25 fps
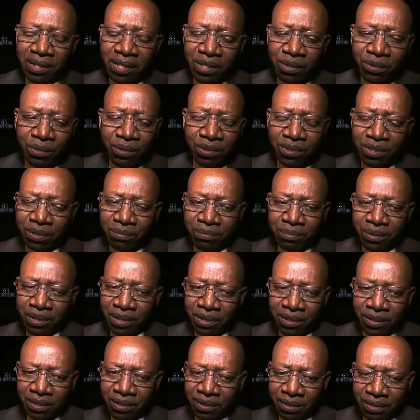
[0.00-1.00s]
degli
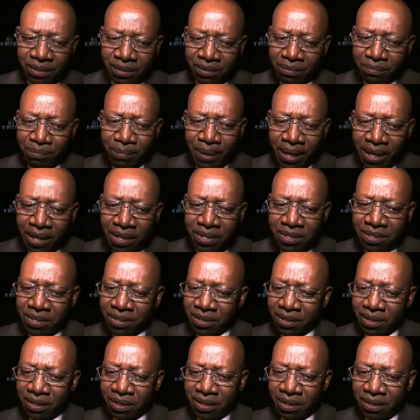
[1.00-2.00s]
ultimi
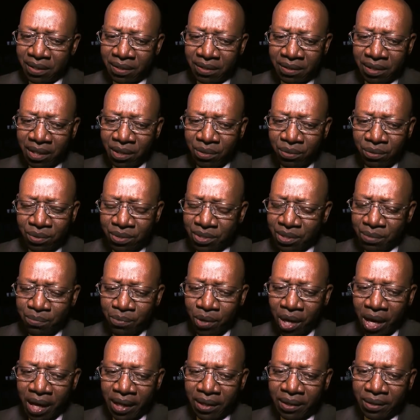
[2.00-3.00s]
mesi,
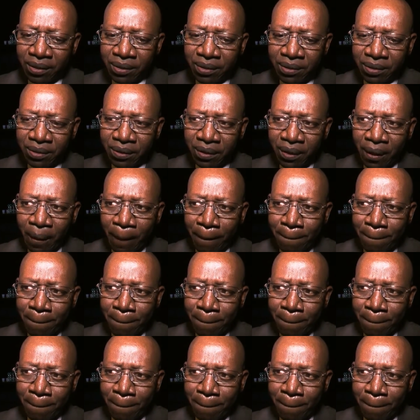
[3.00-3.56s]
dell'ultimo anno,